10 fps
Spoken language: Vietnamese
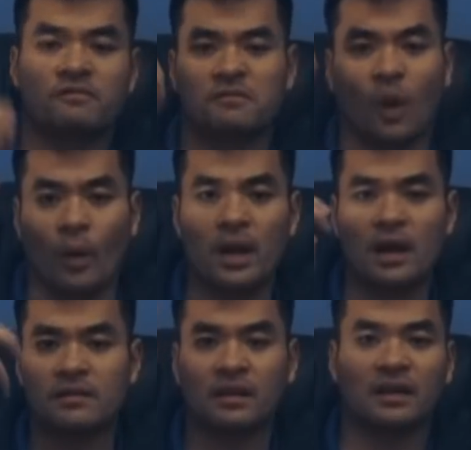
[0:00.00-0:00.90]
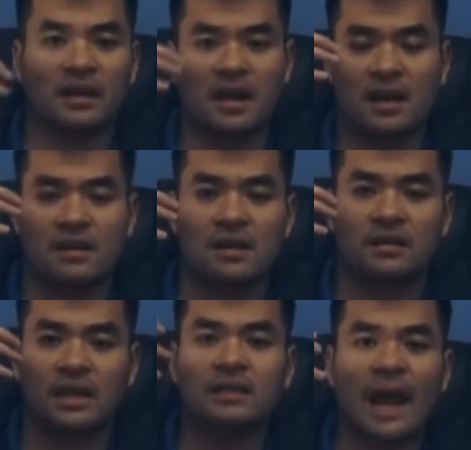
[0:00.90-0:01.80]
nổi lên rất là ghê.
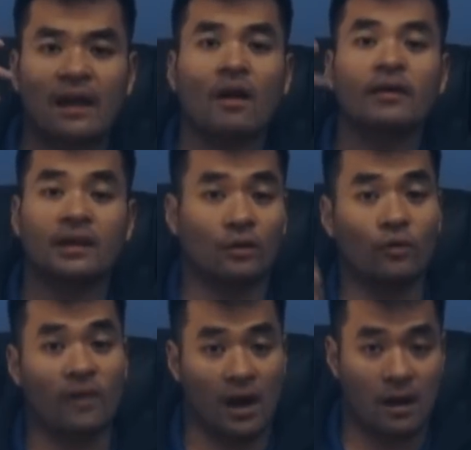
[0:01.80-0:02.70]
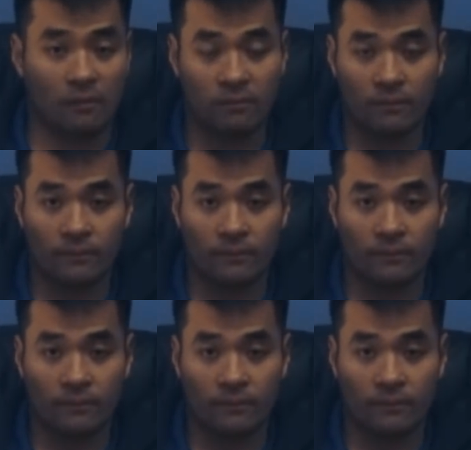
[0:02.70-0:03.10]
Tiếng thét đó chính là của vợ ông.